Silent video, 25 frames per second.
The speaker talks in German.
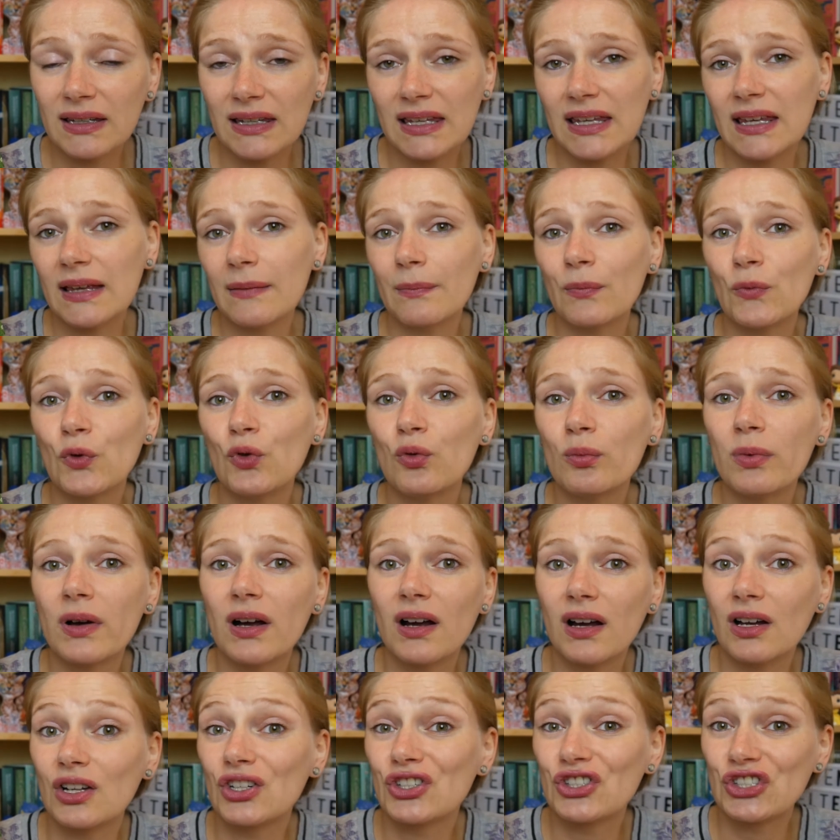eben
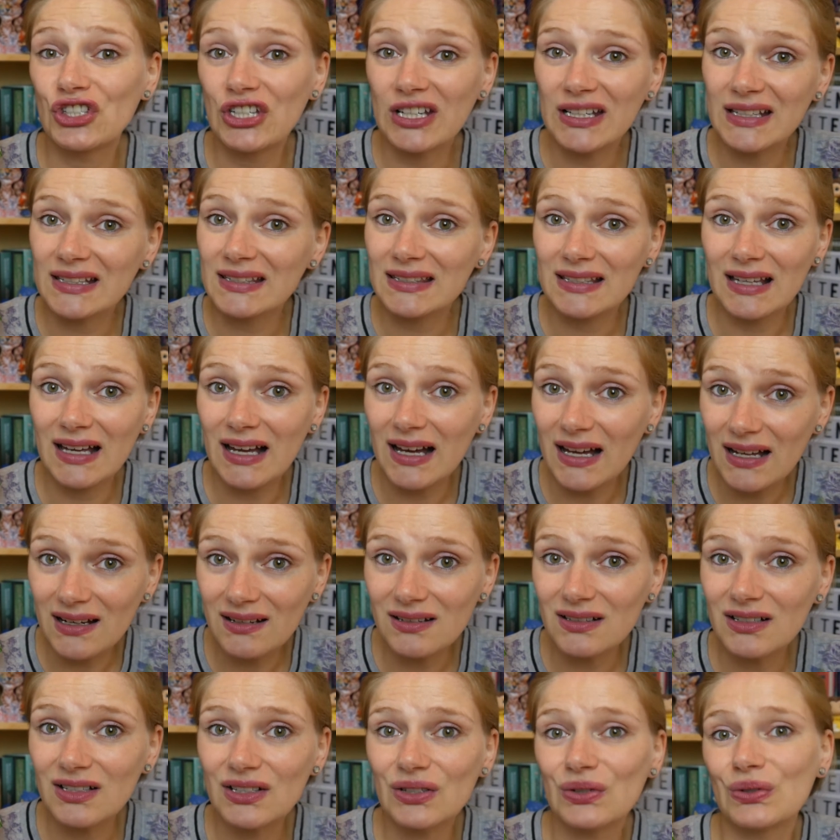über
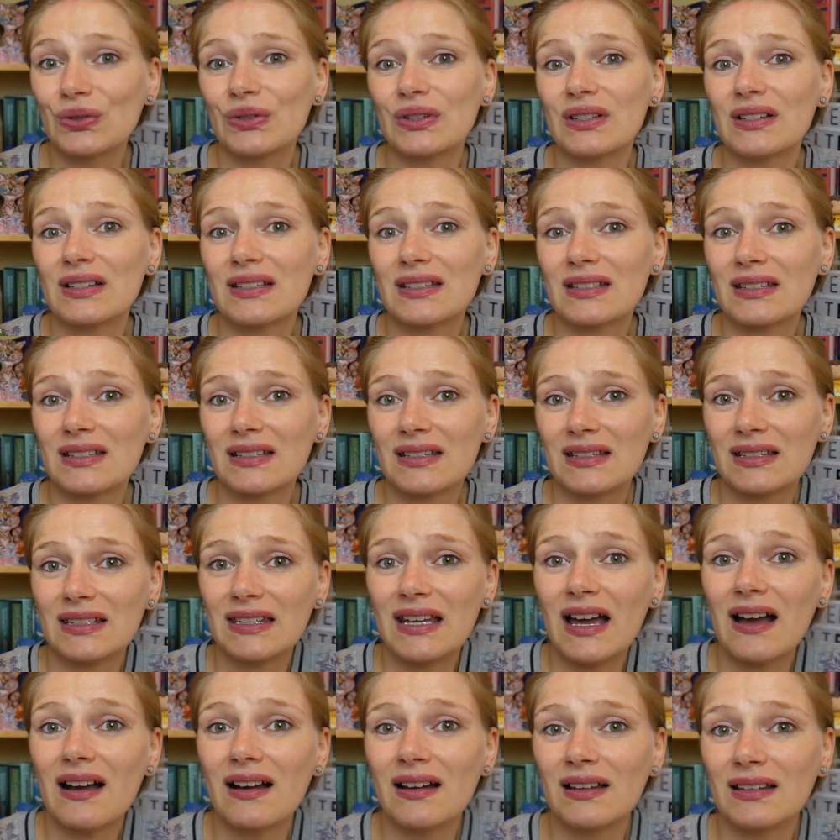Schicksale und
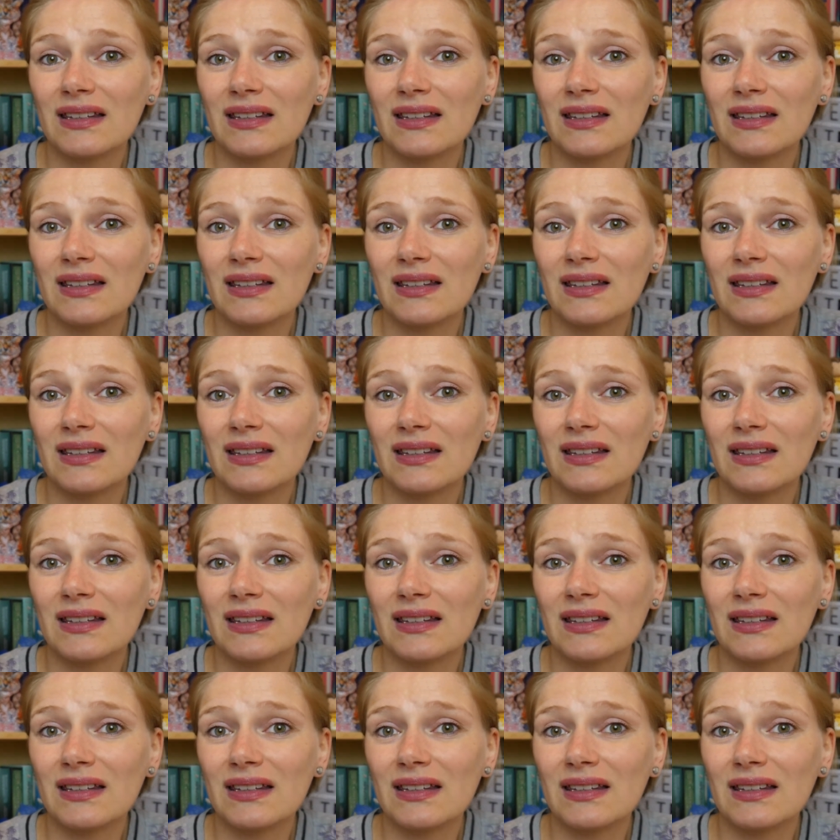ja,